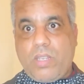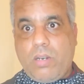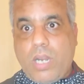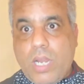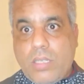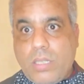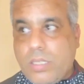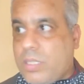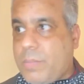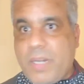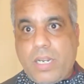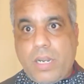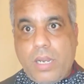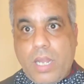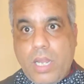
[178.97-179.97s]
راه درت
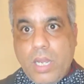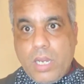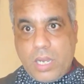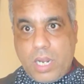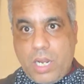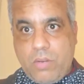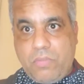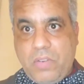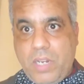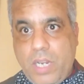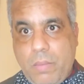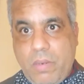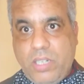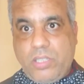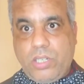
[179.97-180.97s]
تبارك الله راه الفيلا ملي